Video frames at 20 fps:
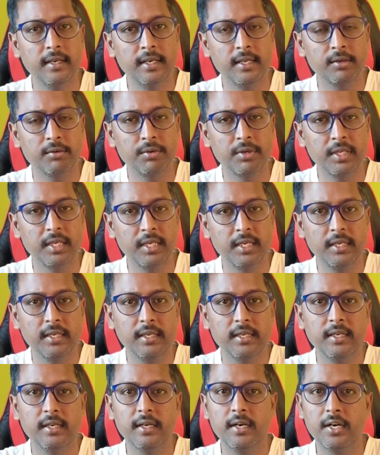లేకుంటే
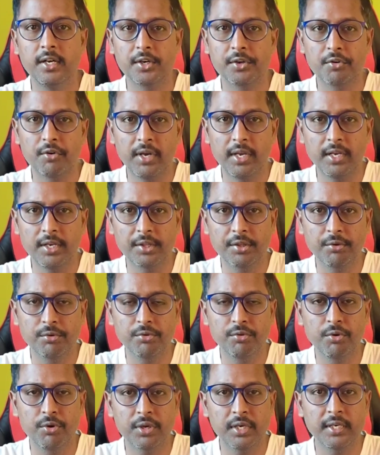రాయల్ క్యూ
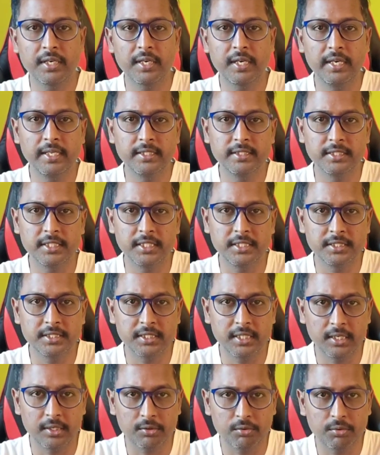ద్వారా ట్రేడింగ్
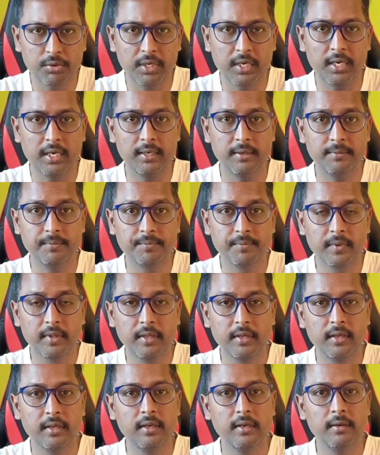చేయించినా కూడా
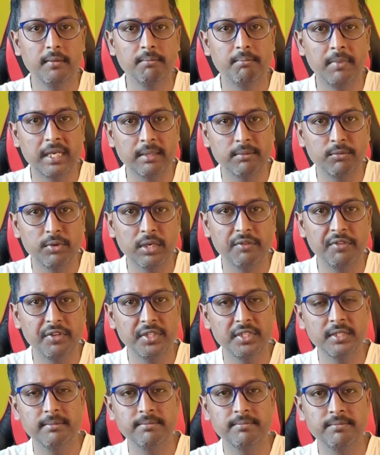మనం ఒక
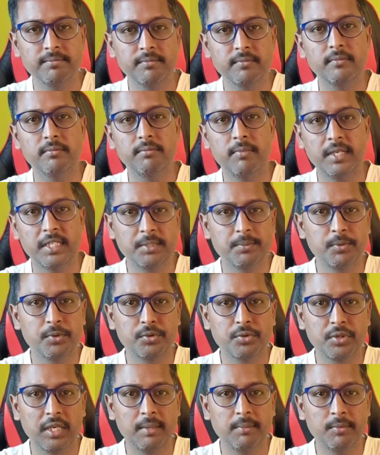విషయం
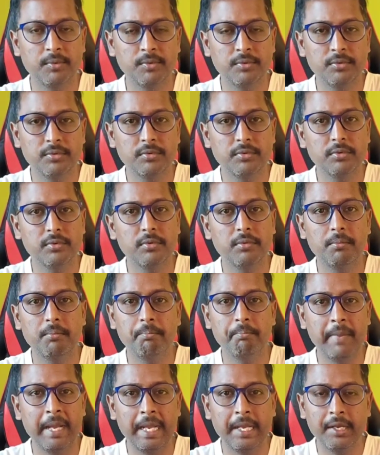మర్చిపోతున్నాము
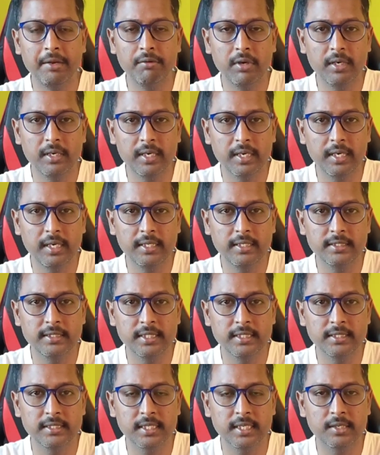మాన్యువల్ ట్రేడింగ్
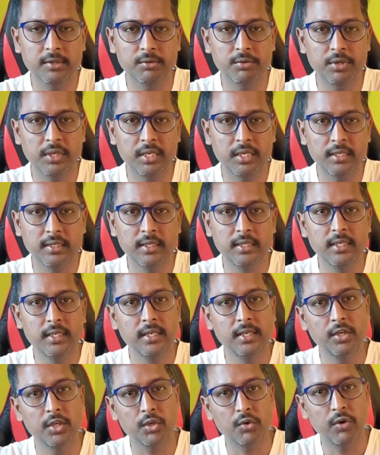చేసినా కూడా
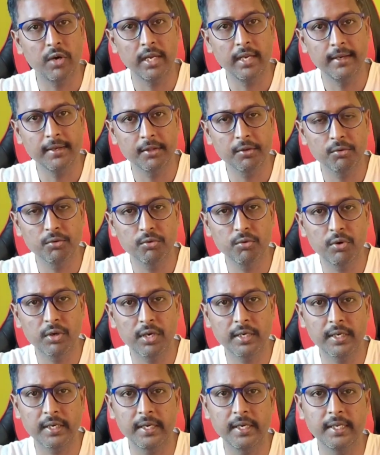రాయల్ క్యూ
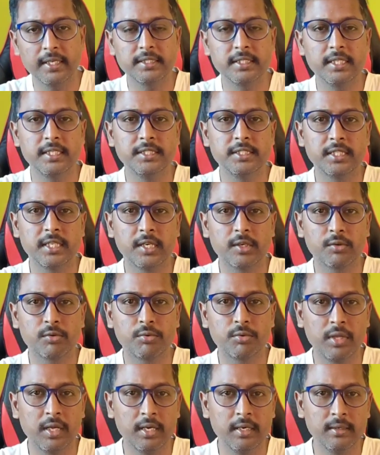ద్వారా ట్రేడింగ్ చేయించినా
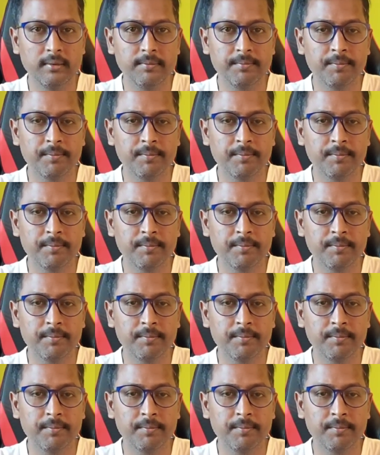కూడా